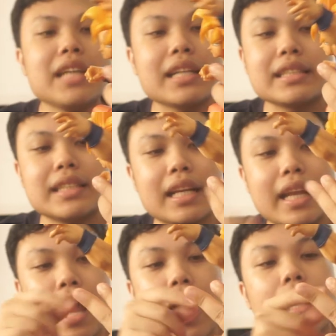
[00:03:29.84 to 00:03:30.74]
อจริงๆเลย
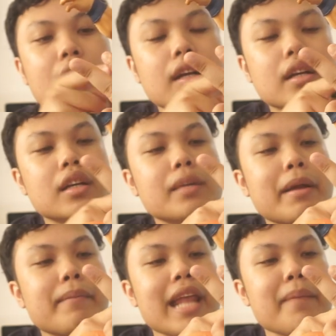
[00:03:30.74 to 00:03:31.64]
นะคือมัน
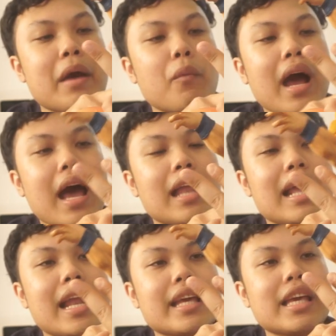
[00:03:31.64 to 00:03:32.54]
ไม่ได้แบบว่ารา
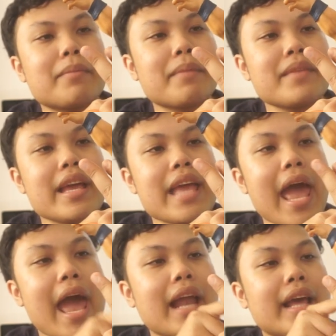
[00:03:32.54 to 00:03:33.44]
ยละเอียดแบบ
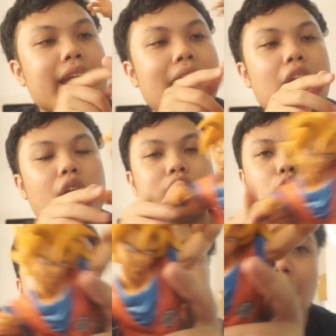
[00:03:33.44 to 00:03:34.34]
แย่ๆอะไรเงี้ยแล้วก็ส่
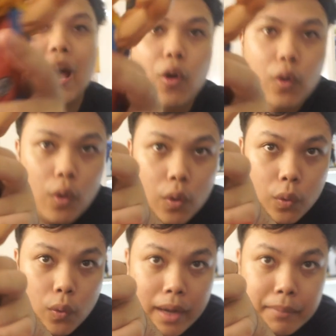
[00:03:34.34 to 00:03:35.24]
วนตาของโกคู
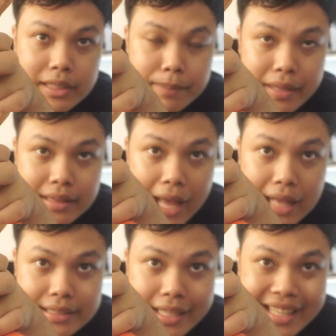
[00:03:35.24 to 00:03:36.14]
ครับมันจะเป็นตา
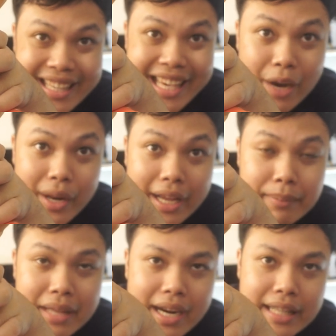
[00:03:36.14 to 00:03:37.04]
สีเขียวนะครับ
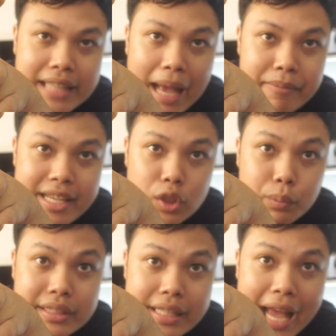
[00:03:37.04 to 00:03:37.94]
ถ้าใครทราบดีซูเปอ
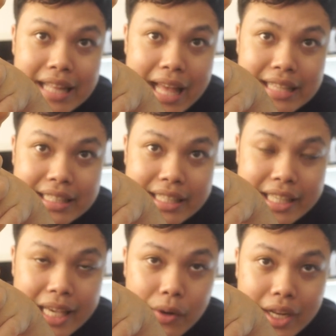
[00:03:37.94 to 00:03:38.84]
ร์ไซย่าตาสี
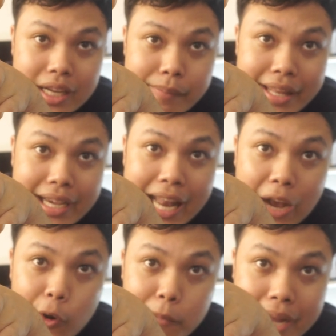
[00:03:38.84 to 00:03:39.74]
เขียวเนี่ยคือเป็นเอกลักษณ์
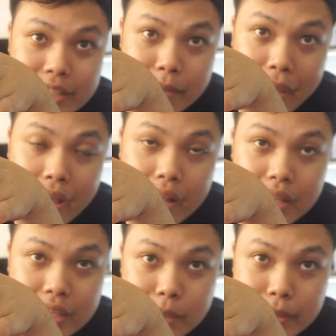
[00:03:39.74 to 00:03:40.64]
ของมันใช่ไหม
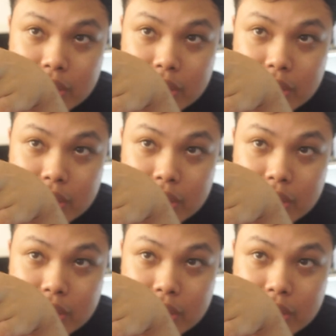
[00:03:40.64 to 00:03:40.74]
คือมันจะ